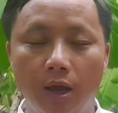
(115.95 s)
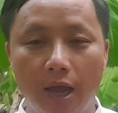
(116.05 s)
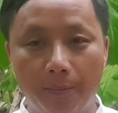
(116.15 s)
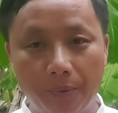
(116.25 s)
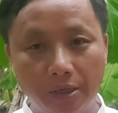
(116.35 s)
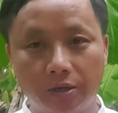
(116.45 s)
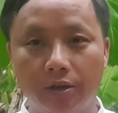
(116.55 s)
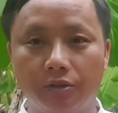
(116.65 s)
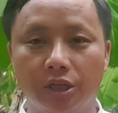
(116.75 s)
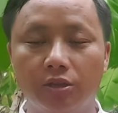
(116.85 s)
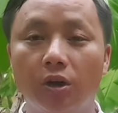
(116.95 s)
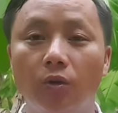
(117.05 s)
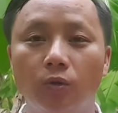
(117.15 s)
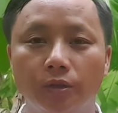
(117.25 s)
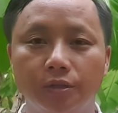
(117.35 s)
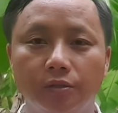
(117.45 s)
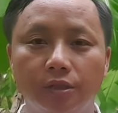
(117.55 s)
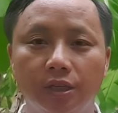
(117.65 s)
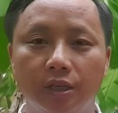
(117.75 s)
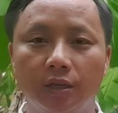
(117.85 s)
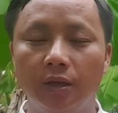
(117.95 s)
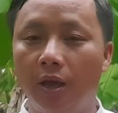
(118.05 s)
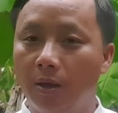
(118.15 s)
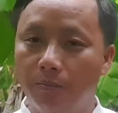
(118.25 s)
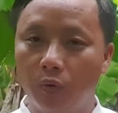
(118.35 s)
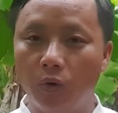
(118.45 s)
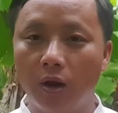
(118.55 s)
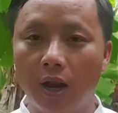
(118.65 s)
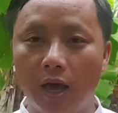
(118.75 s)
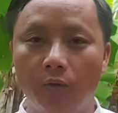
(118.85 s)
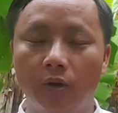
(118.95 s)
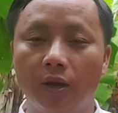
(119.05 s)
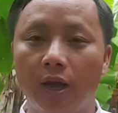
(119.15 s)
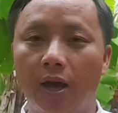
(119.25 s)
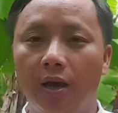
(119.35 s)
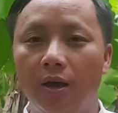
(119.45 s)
em bây giờ đầu chỉ nhau luôn xin chỉ mù ở là cả